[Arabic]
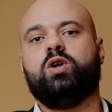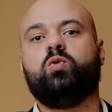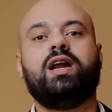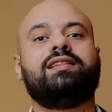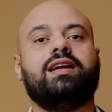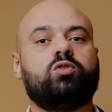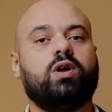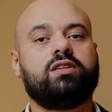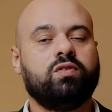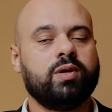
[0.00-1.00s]
والولد
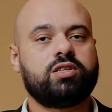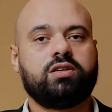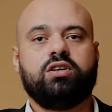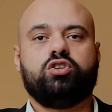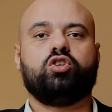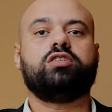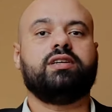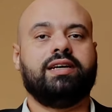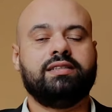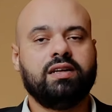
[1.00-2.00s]
اللي اتولد في مصر
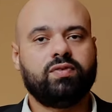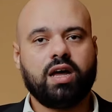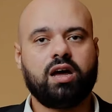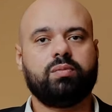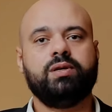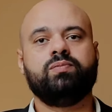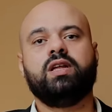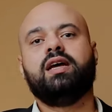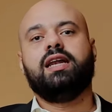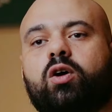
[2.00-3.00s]
شاطر جدا في العربي
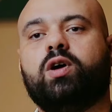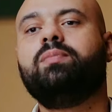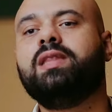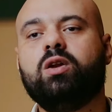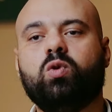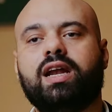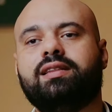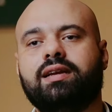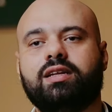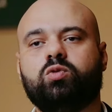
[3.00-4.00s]
لو جبنا
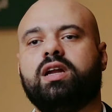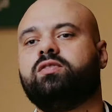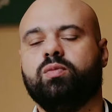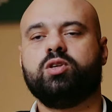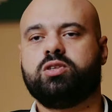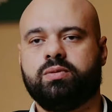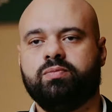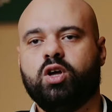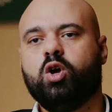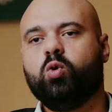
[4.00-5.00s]
الولد اللي اتولد في
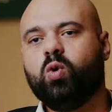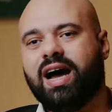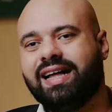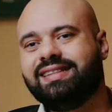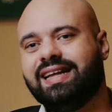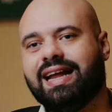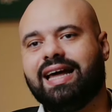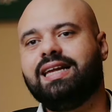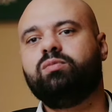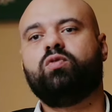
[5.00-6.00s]
مصر وقعدنا
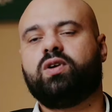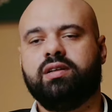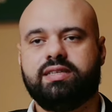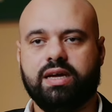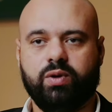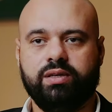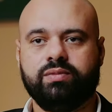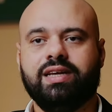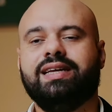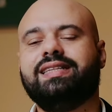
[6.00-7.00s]
نعلمه فرنساوي